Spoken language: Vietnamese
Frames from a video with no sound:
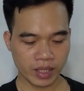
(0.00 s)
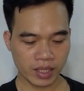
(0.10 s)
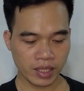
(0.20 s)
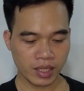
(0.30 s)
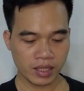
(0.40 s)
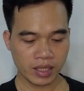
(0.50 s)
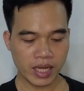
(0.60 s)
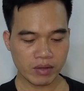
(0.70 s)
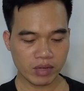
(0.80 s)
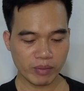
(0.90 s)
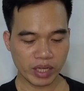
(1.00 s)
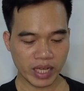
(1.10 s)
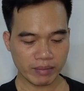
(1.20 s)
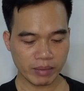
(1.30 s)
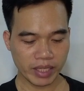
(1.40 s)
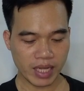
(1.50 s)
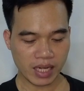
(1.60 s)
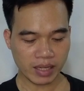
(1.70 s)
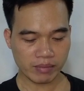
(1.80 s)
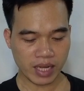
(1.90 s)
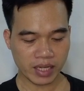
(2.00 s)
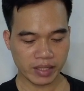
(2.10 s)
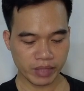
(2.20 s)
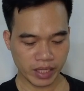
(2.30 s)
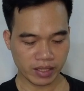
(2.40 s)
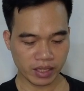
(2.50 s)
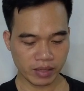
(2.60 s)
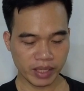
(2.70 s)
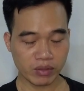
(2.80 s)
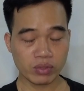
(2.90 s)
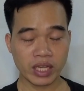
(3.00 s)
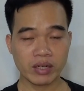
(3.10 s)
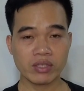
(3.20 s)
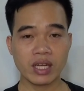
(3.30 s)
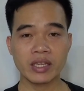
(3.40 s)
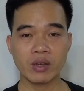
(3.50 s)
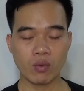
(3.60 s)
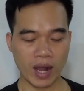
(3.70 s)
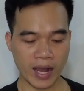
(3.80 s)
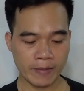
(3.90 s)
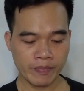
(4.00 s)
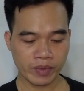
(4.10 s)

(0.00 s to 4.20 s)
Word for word: đó thì đây cũng là một cách mà mình đang tham gia kiếm tiền thì mình cũng thấy nó rất là hiệu quả